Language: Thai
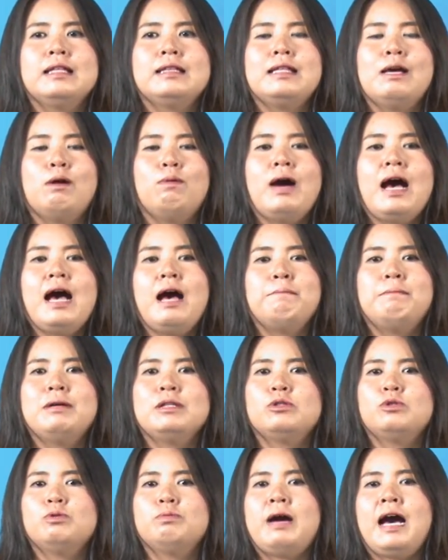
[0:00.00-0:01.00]
แต่ว่าบ
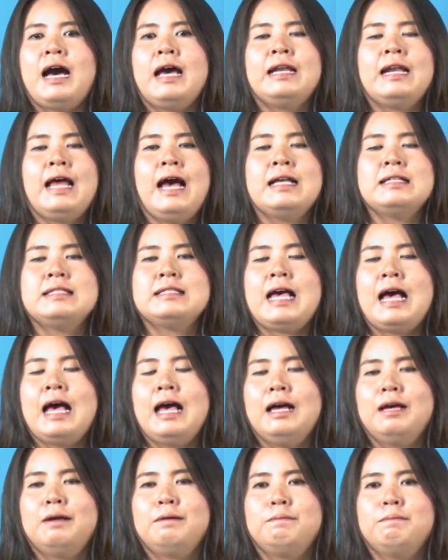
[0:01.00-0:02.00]
รรจุภัณฑ์อาจจะ
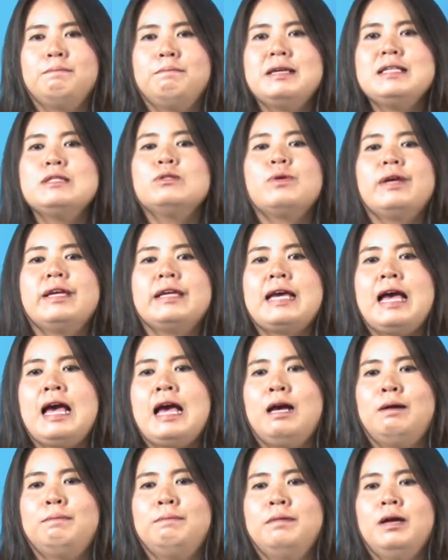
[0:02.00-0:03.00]
ไม่สวย
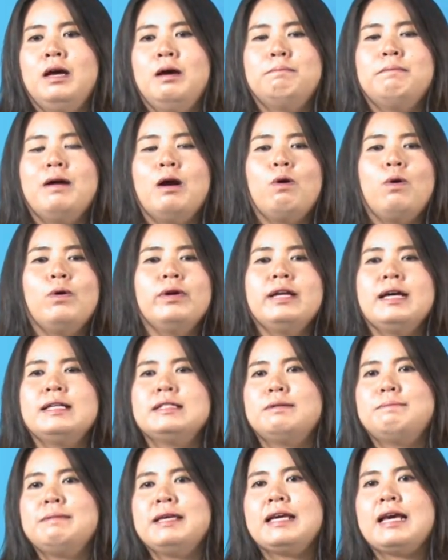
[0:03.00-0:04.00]
งาม บางคนอา
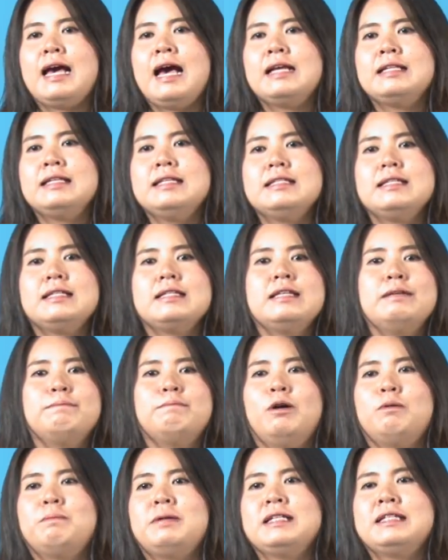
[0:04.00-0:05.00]
จจะไม่กล้าที่จะหยิบ
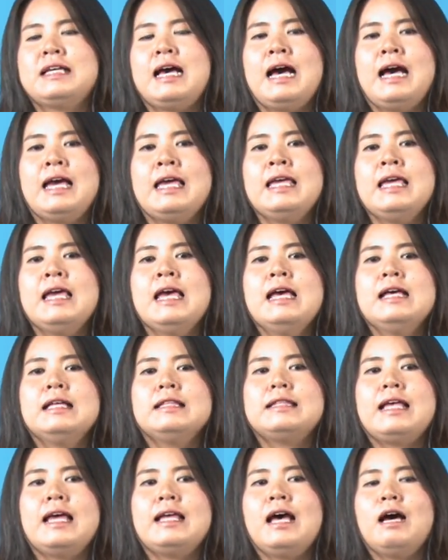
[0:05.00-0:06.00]
ออกมาใช้
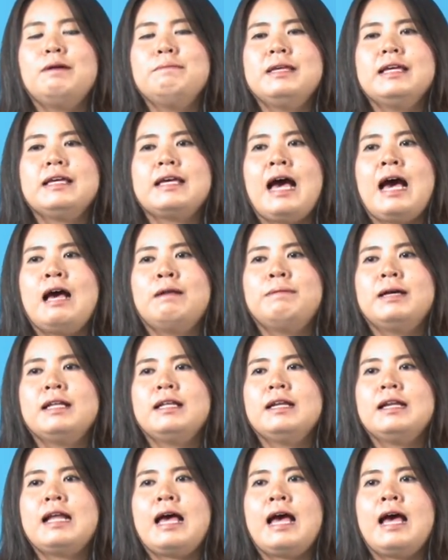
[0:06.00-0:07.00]
แต่ถ้ามีการพั
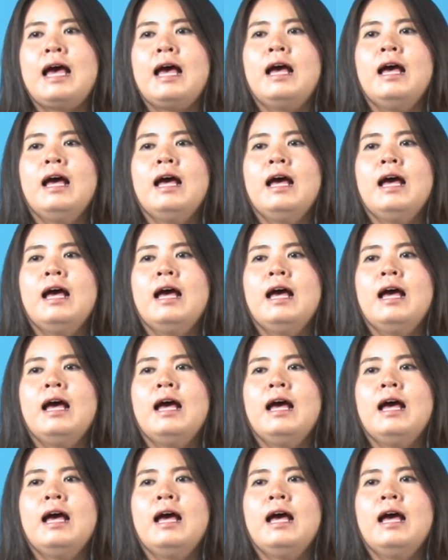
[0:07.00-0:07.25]
ฒนา